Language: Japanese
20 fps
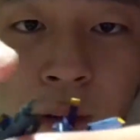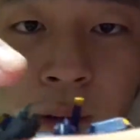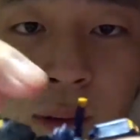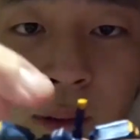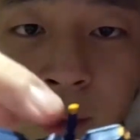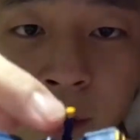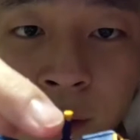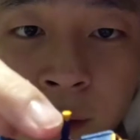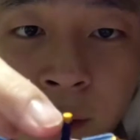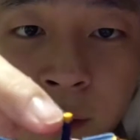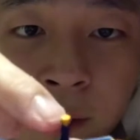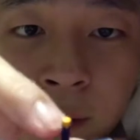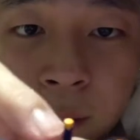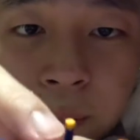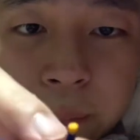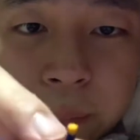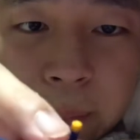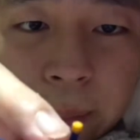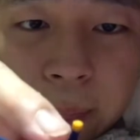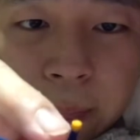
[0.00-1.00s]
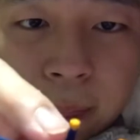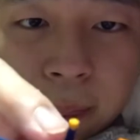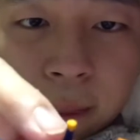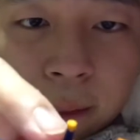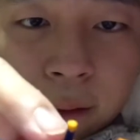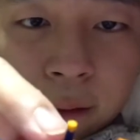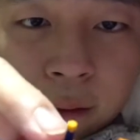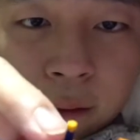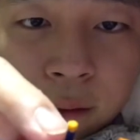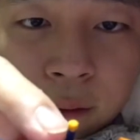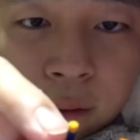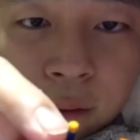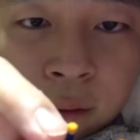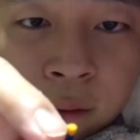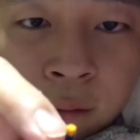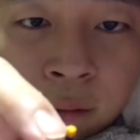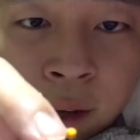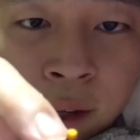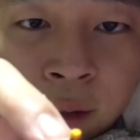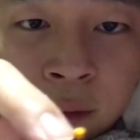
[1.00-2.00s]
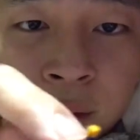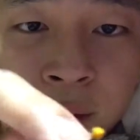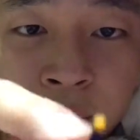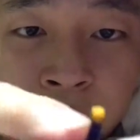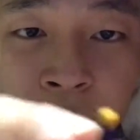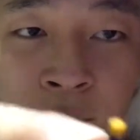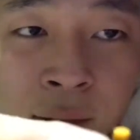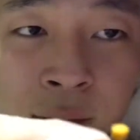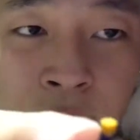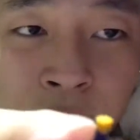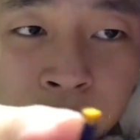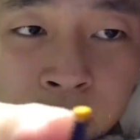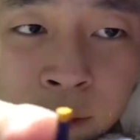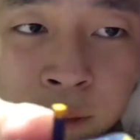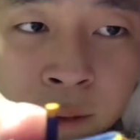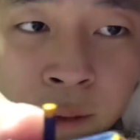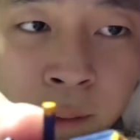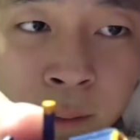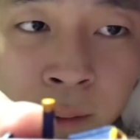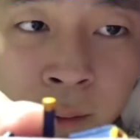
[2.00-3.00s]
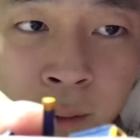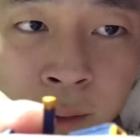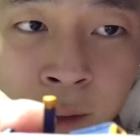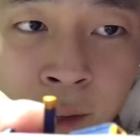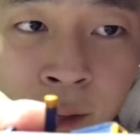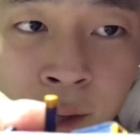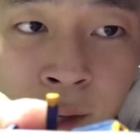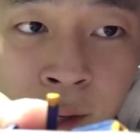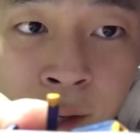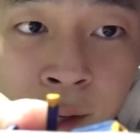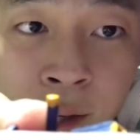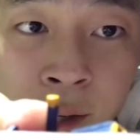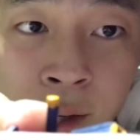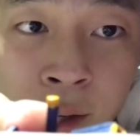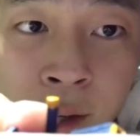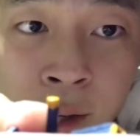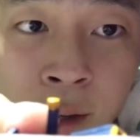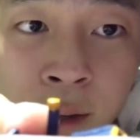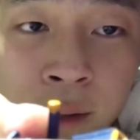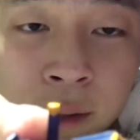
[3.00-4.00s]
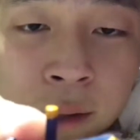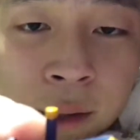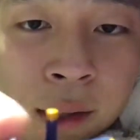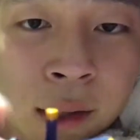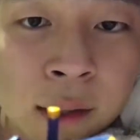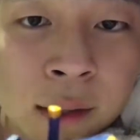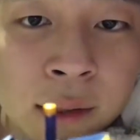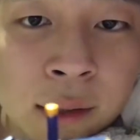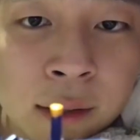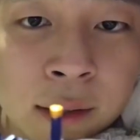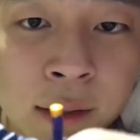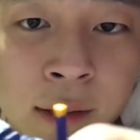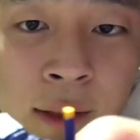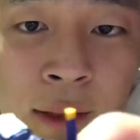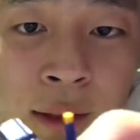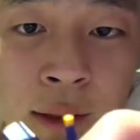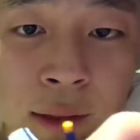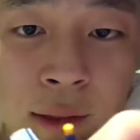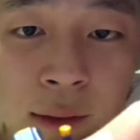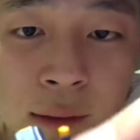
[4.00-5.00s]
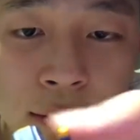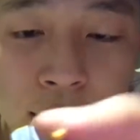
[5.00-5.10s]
どは悪いのところがあありですから